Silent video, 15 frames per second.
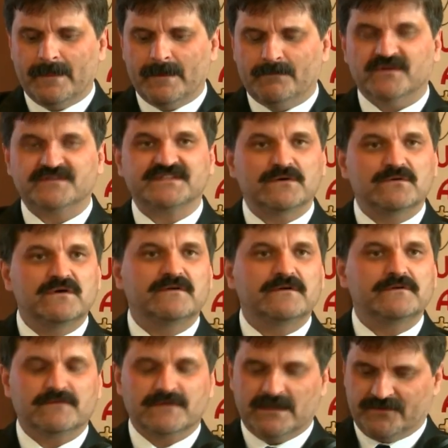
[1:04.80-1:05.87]
pocałował
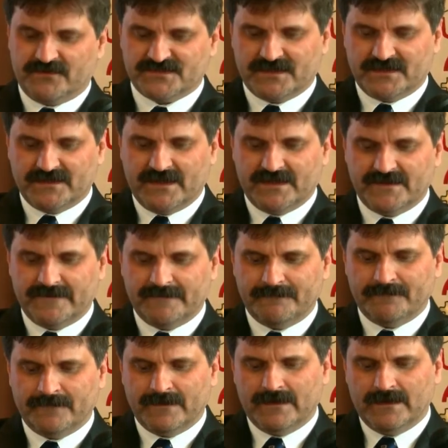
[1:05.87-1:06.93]
ją na pożegnanie
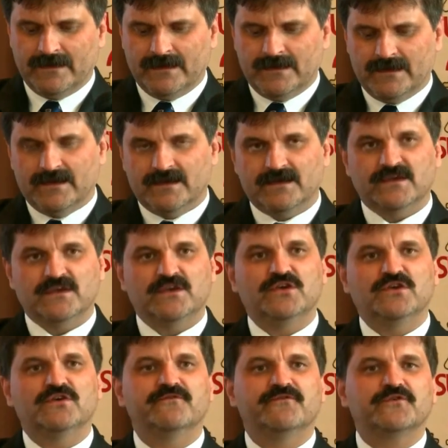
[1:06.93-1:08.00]

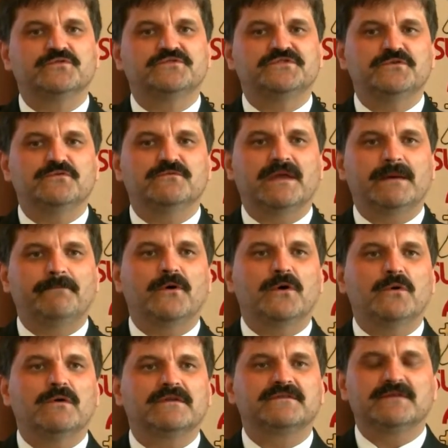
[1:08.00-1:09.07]
i wrócił na
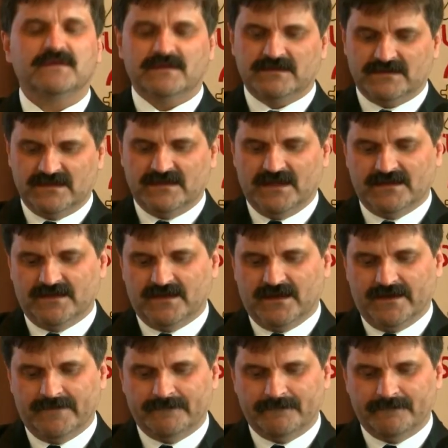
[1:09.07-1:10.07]
pokład Titanica.